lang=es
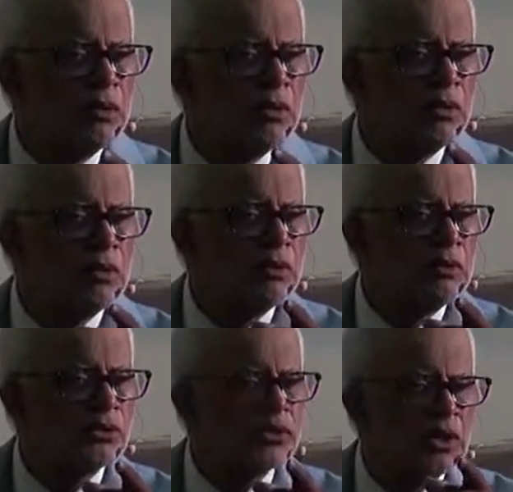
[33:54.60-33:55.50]
Y
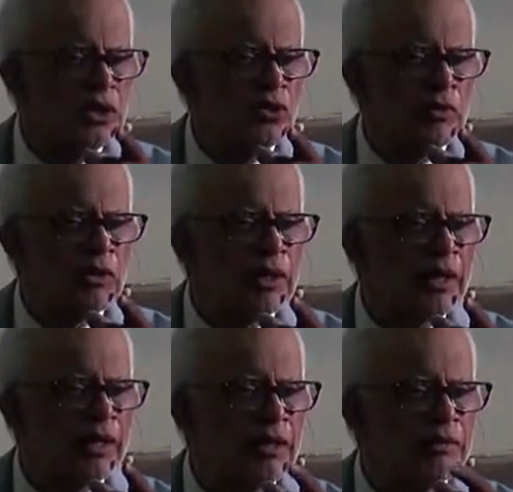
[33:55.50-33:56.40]
yo seguido veo la
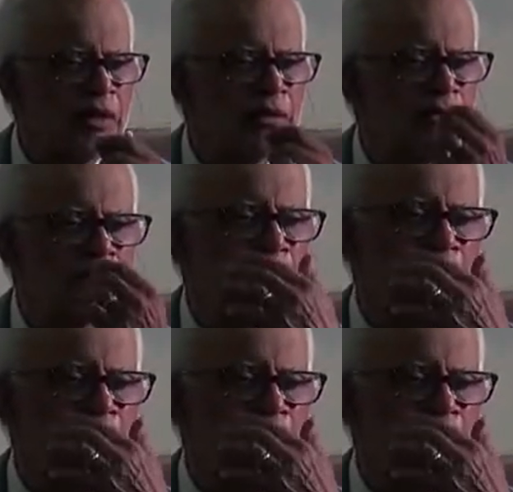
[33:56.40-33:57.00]
cara diciendo, ok,